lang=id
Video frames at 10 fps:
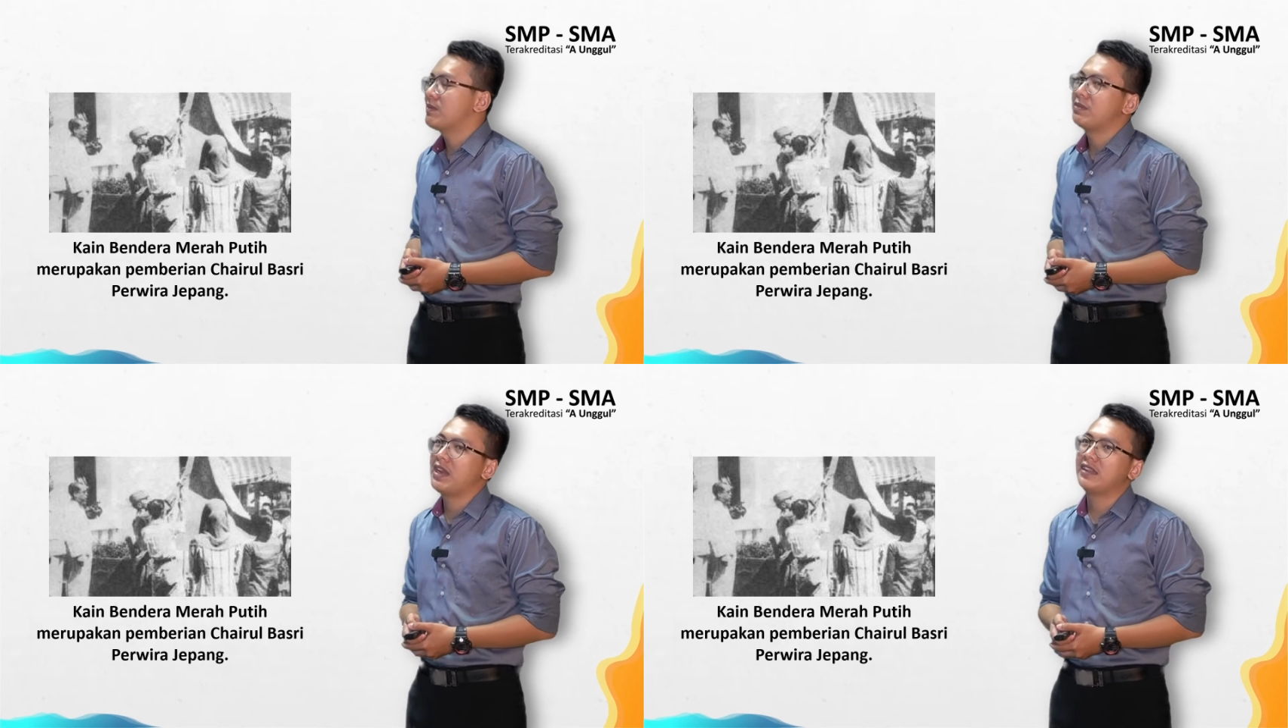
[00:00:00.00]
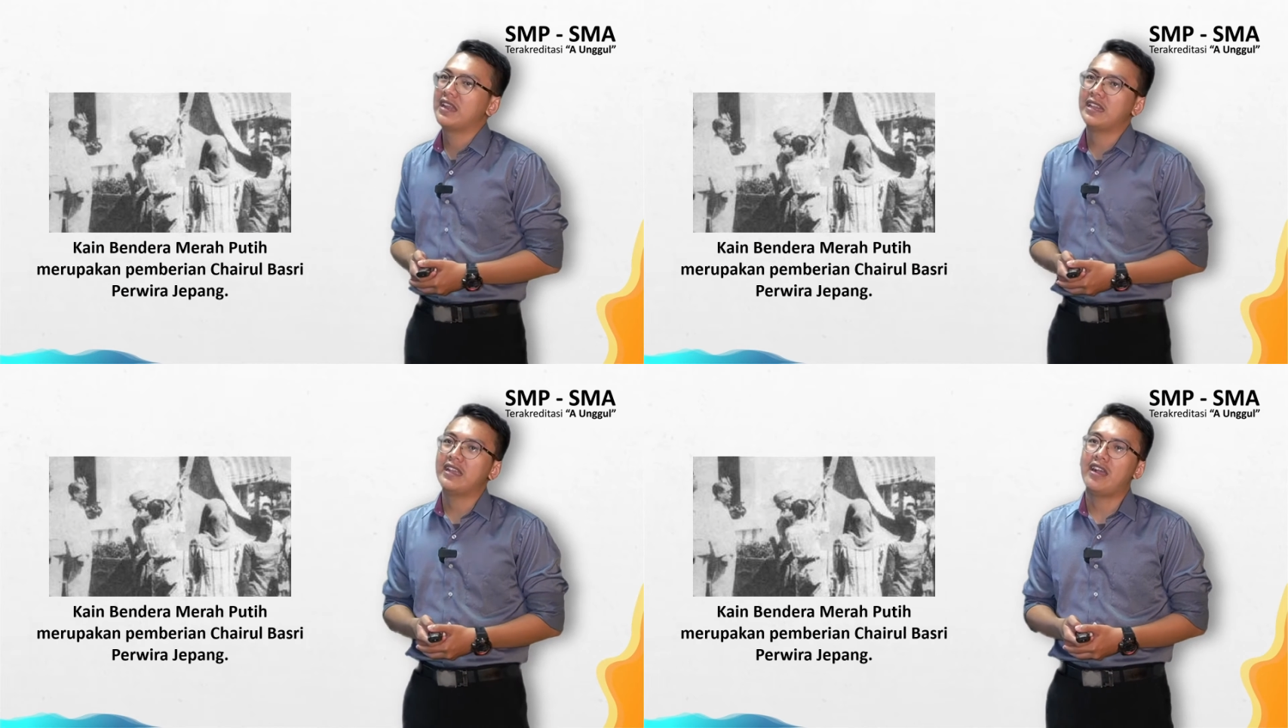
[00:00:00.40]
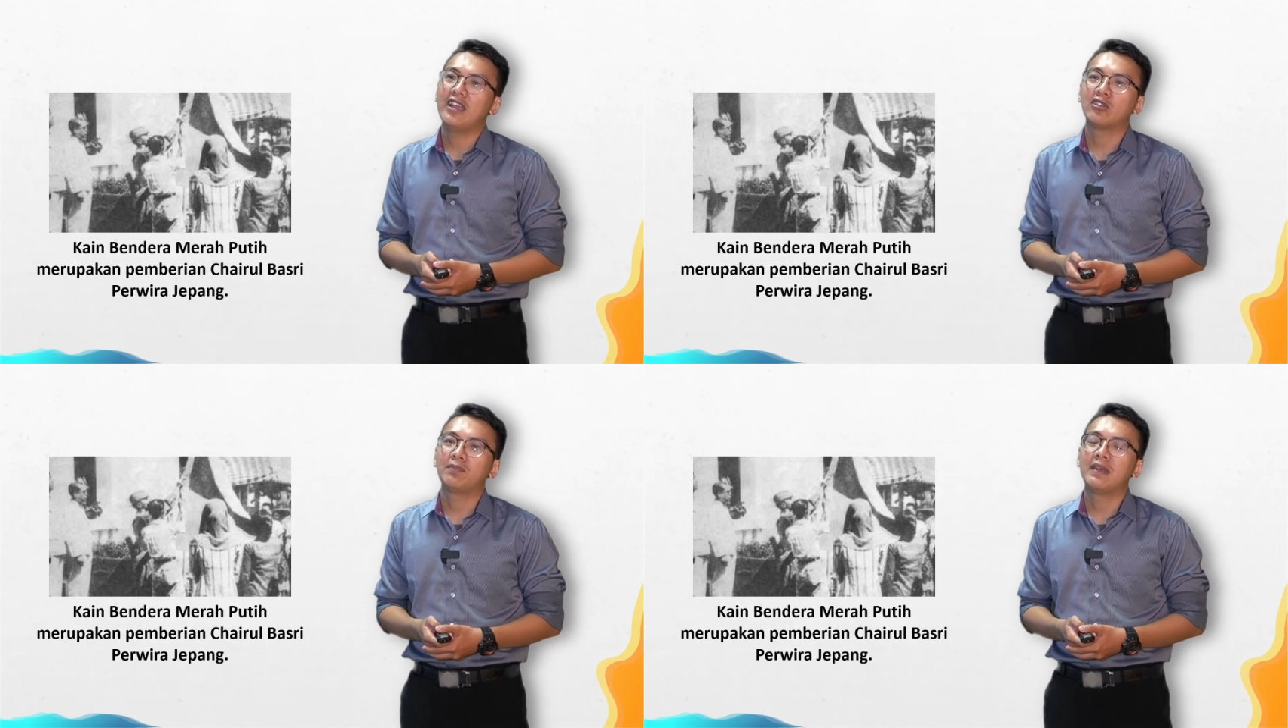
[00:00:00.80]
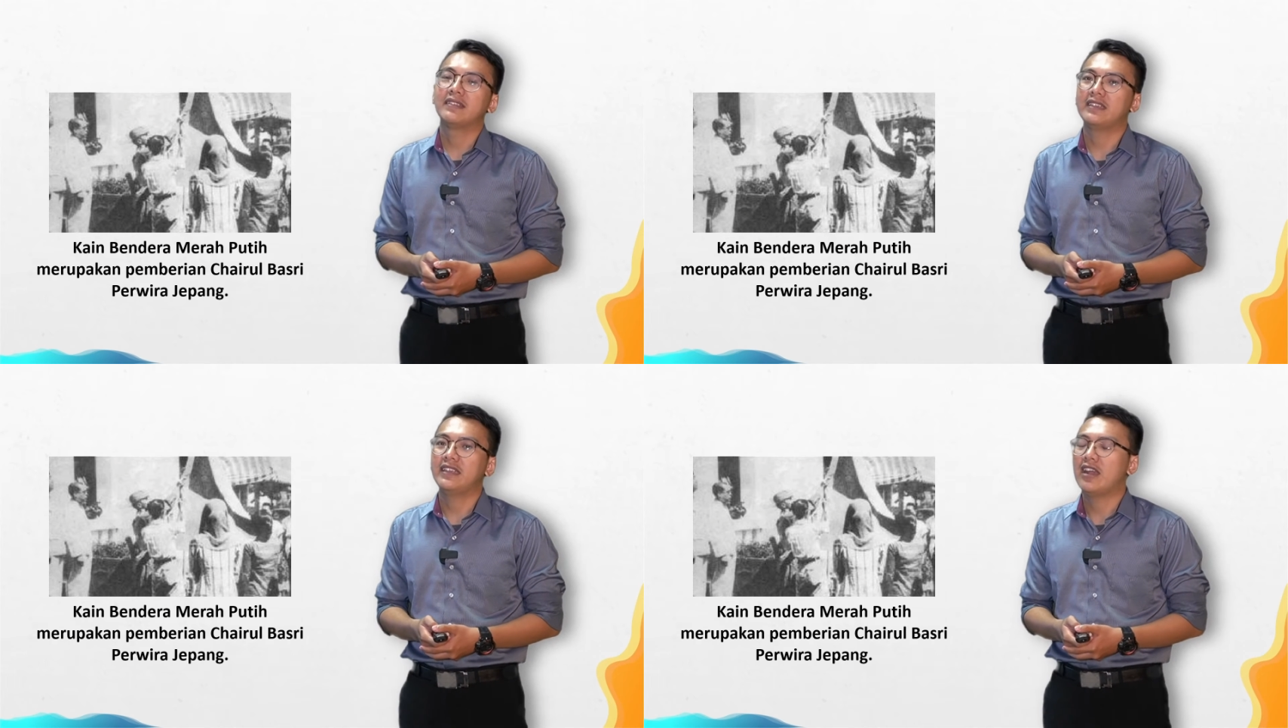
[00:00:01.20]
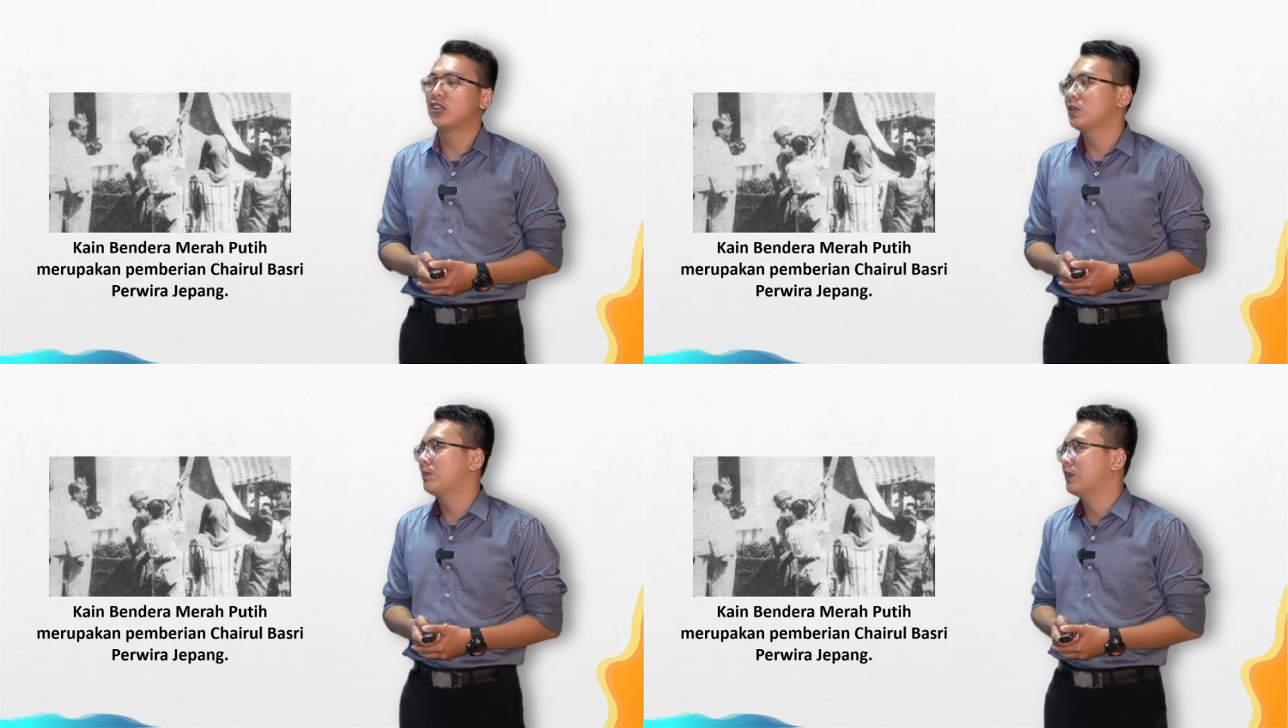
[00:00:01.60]
pemberian dari Hairul Basri
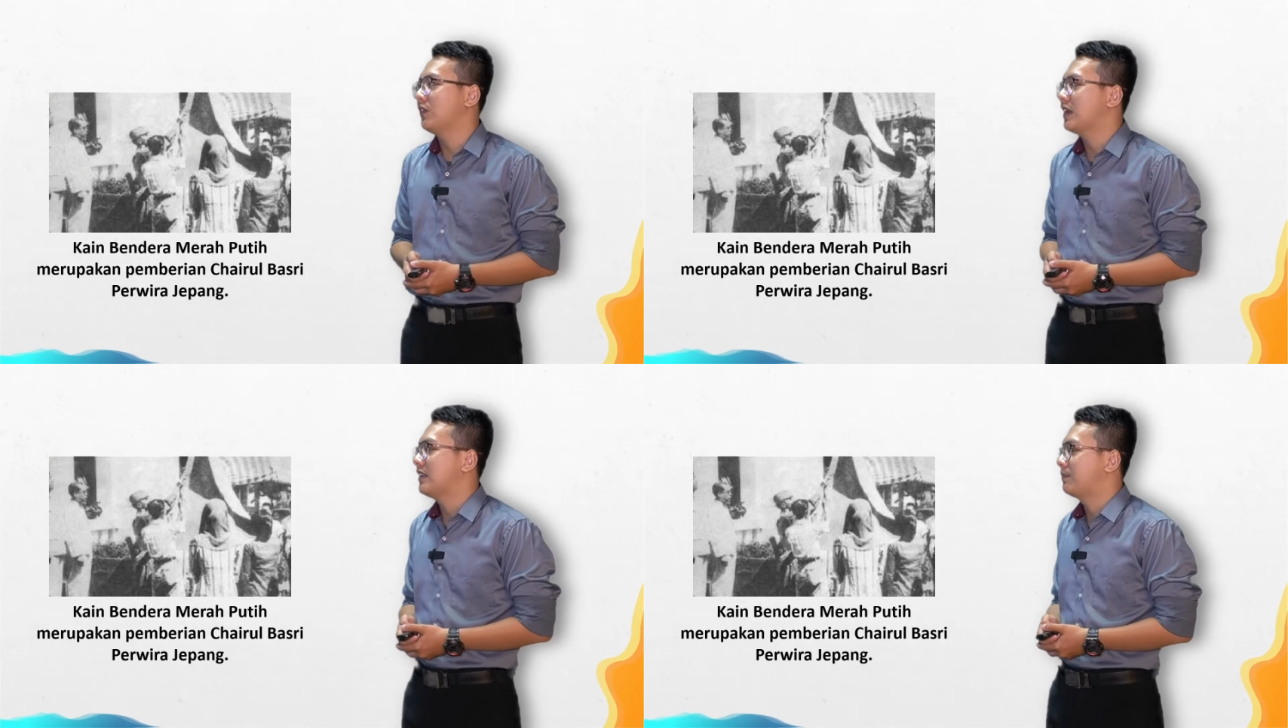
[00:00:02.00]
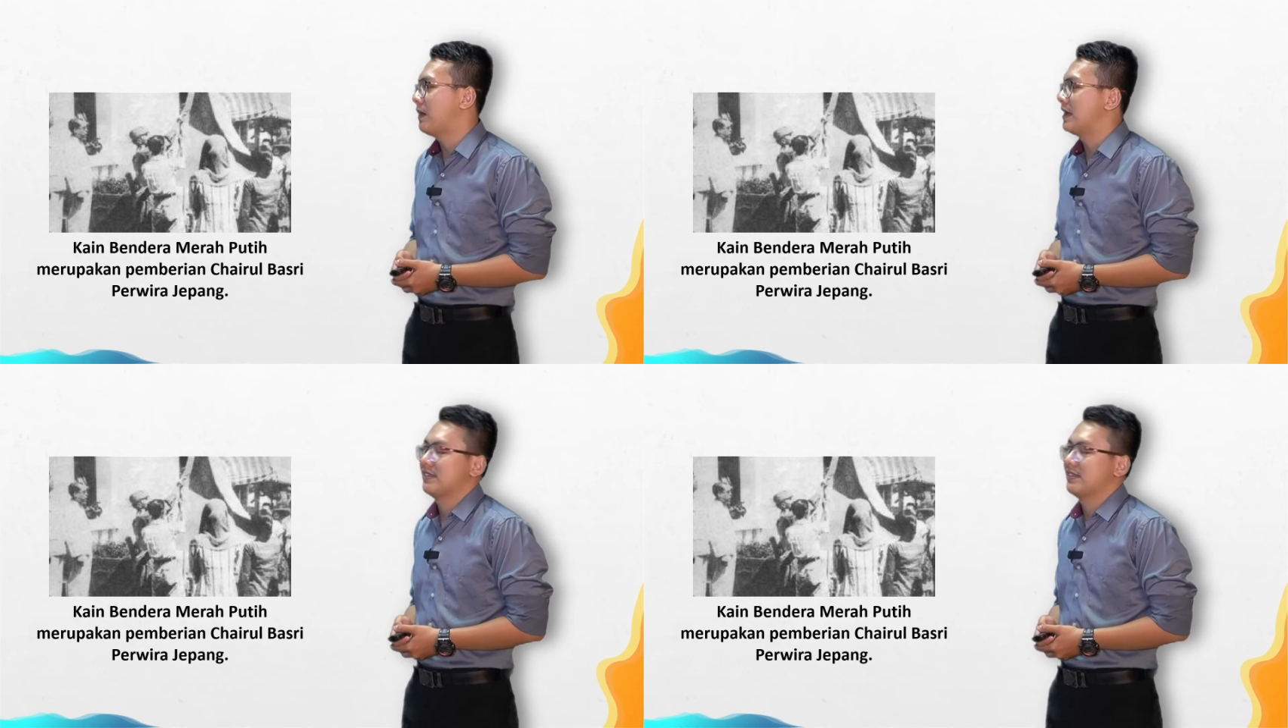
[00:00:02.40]
atau perwira Jepang.